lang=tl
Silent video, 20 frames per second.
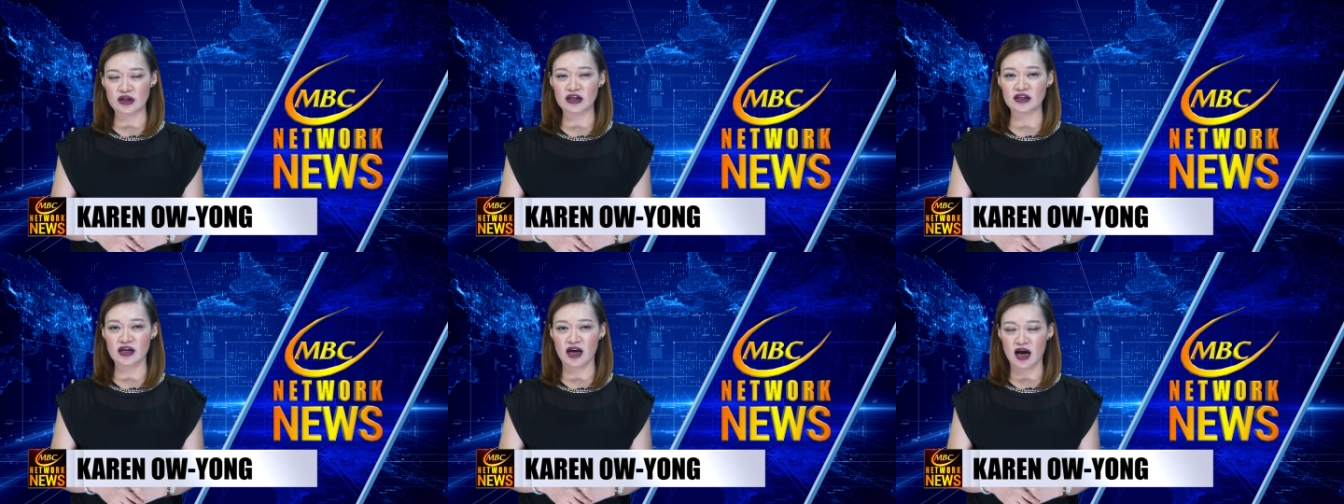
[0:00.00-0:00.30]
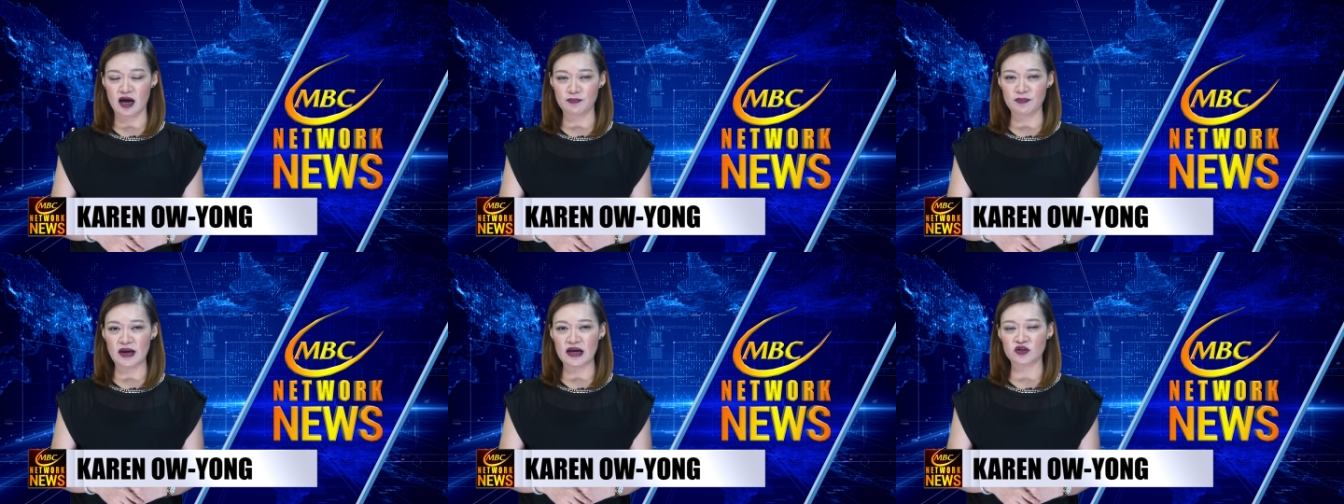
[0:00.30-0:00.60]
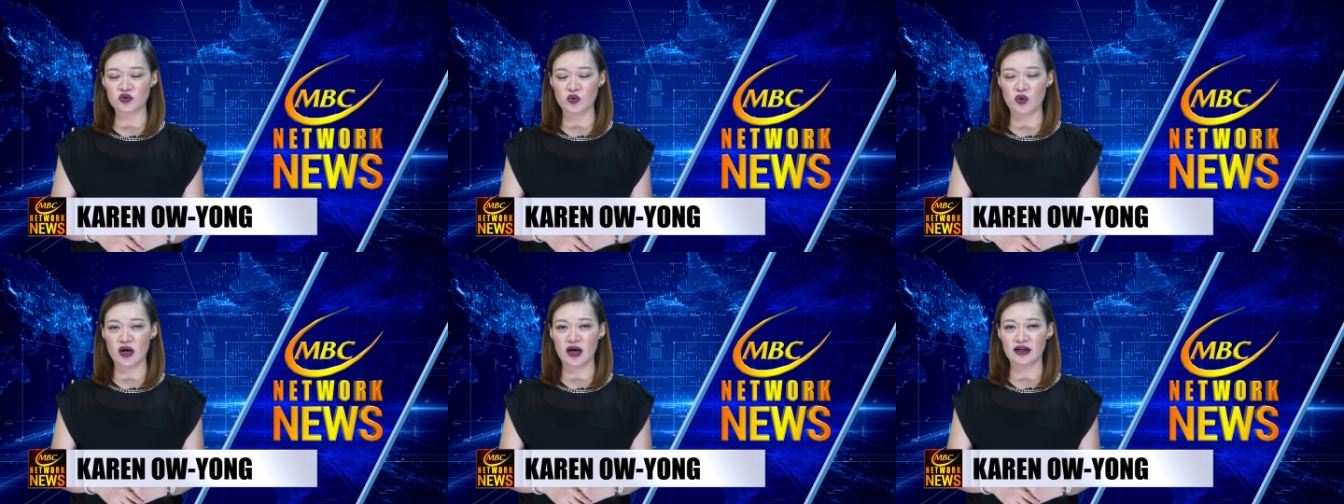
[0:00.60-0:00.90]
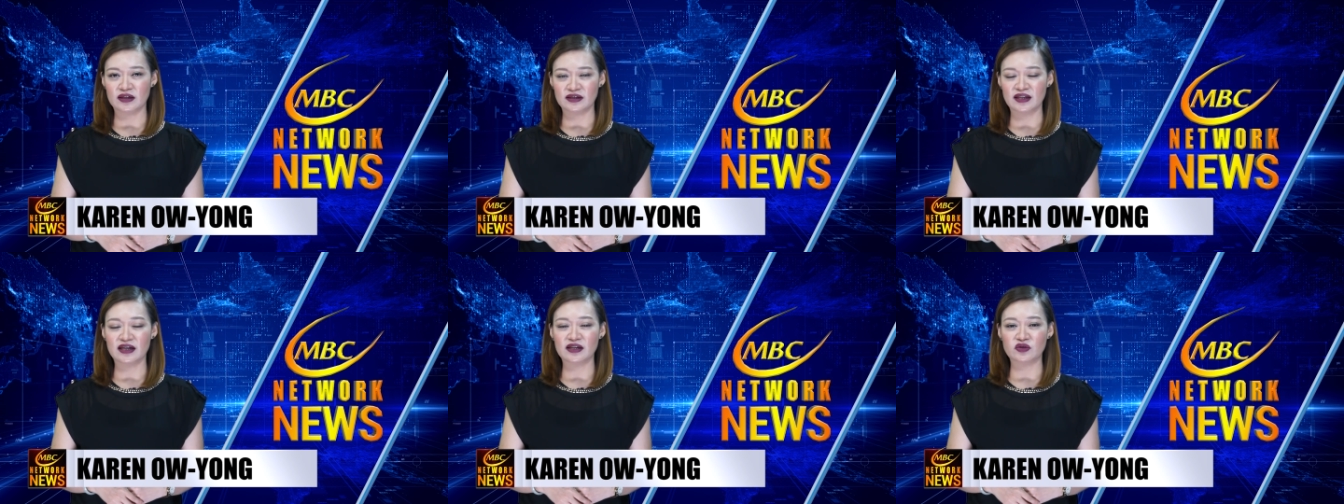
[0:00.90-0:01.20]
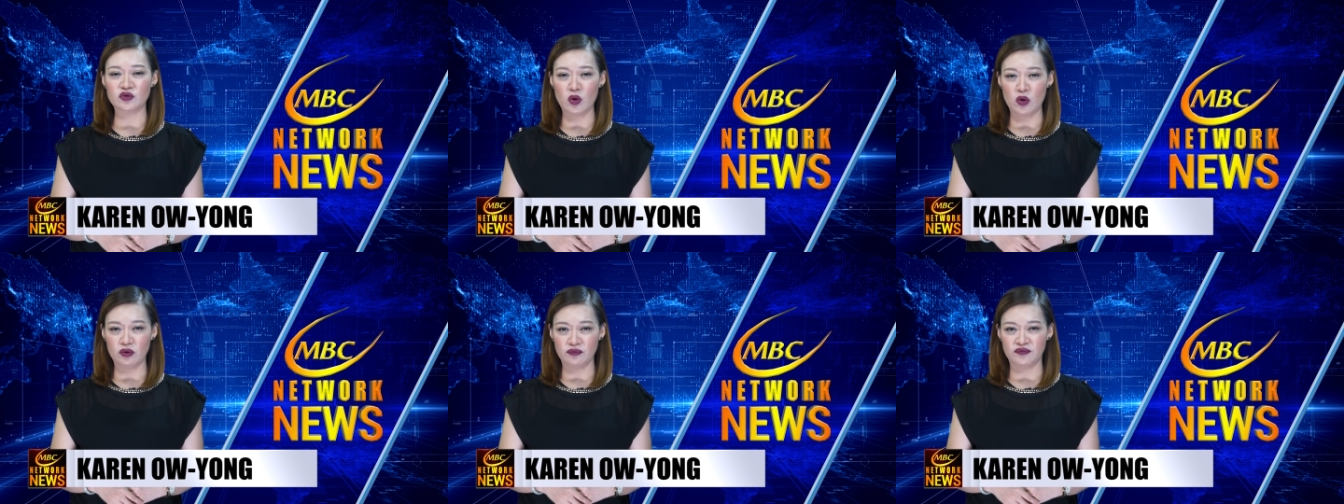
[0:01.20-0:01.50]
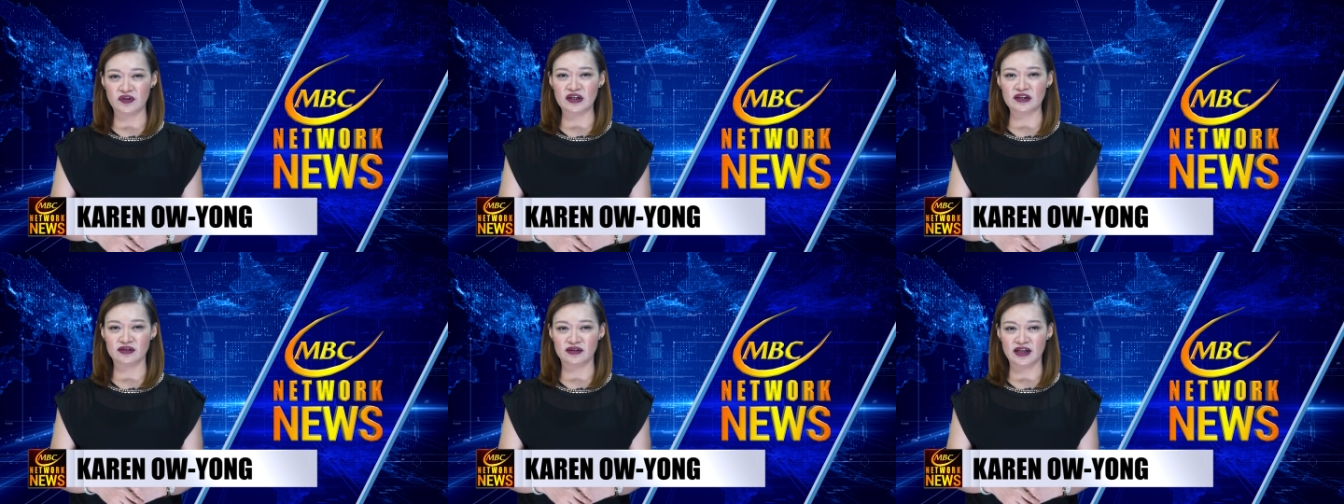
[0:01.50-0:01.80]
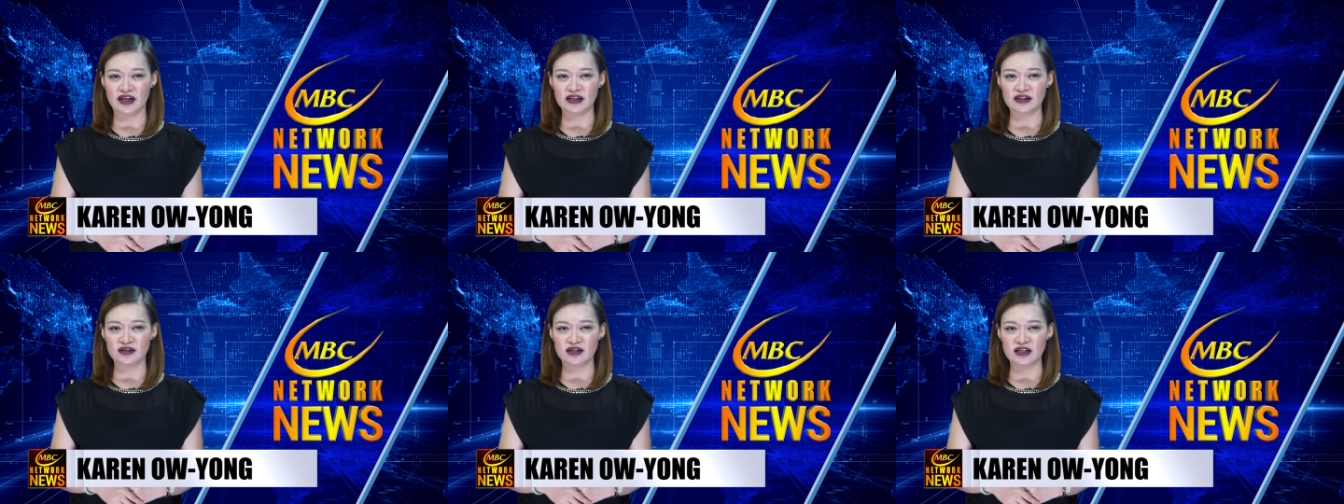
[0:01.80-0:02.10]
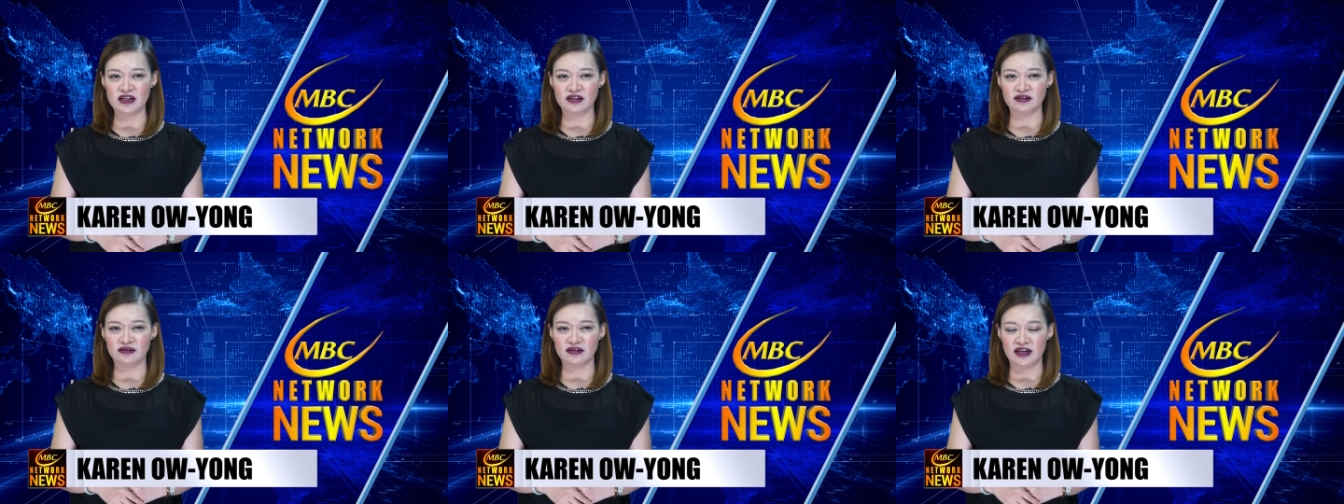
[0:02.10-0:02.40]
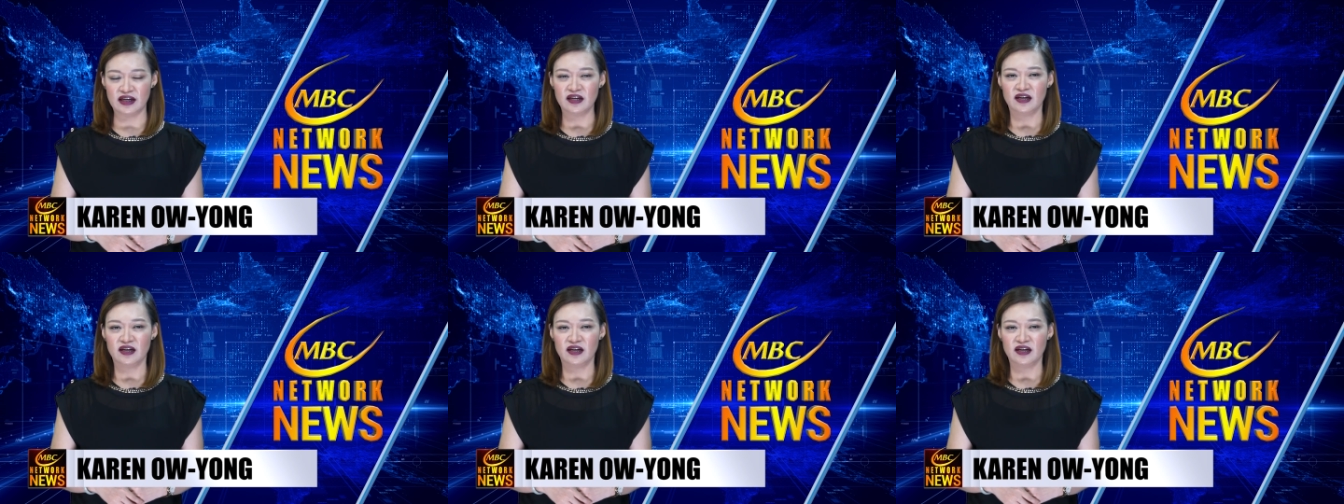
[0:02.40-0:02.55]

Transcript: na naapektuhan ng COVID-19.